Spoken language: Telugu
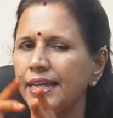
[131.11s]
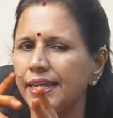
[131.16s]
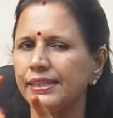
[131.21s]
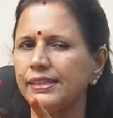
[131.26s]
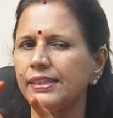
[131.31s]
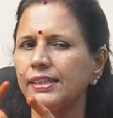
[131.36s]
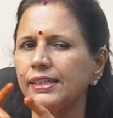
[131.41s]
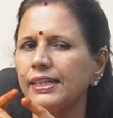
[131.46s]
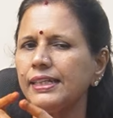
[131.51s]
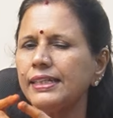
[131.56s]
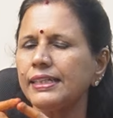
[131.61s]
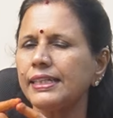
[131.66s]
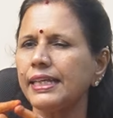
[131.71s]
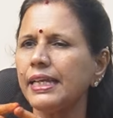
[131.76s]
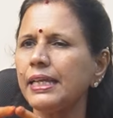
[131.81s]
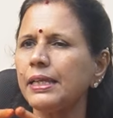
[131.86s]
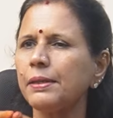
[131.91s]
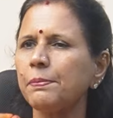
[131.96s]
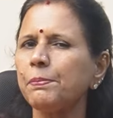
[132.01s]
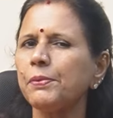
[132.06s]
ఎందుకంటే
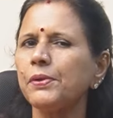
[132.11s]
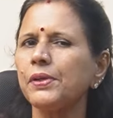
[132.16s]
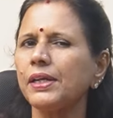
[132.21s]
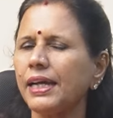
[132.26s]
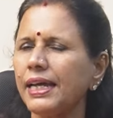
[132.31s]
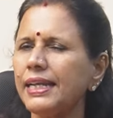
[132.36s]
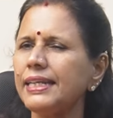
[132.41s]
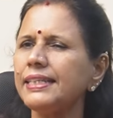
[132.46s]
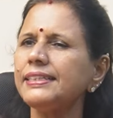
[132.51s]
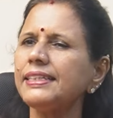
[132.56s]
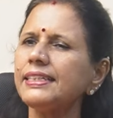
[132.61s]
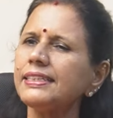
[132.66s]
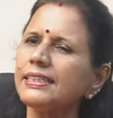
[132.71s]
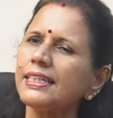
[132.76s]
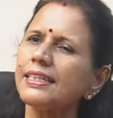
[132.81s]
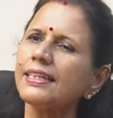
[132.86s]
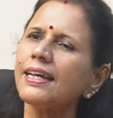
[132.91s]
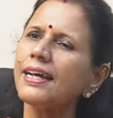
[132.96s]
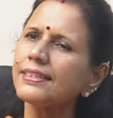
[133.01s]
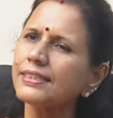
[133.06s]
ఇప్పుడు కలిసి
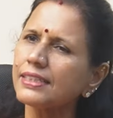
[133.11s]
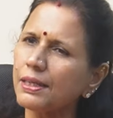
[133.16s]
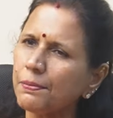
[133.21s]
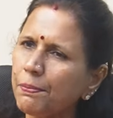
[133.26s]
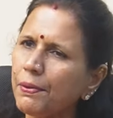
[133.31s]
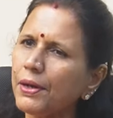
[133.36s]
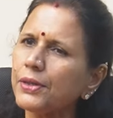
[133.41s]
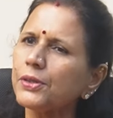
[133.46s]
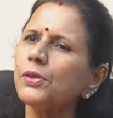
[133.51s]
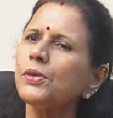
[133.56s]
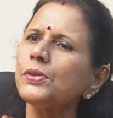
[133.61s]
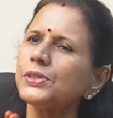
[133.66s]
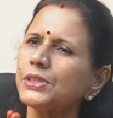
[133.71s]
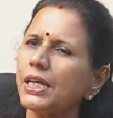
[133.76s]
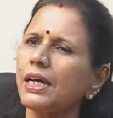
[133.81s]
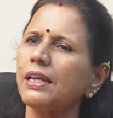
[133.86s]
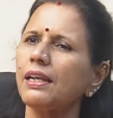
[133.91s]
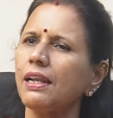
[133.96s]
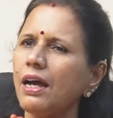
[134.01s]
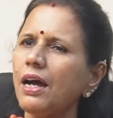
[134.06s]
చేయాల్సిన పనులు
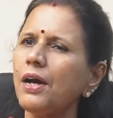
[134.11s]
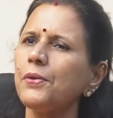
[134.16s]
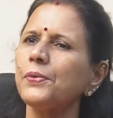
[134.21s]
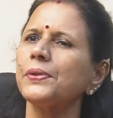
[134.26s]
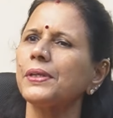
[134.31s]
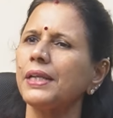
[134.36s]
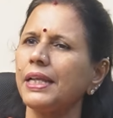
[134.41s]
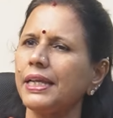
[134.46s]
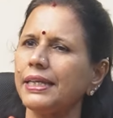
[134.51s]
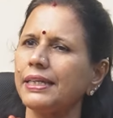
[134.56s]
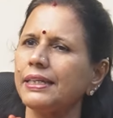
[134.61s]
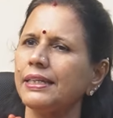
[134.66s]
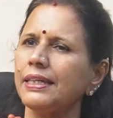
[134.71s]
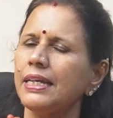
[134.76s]
చాలా ఉన్నాయి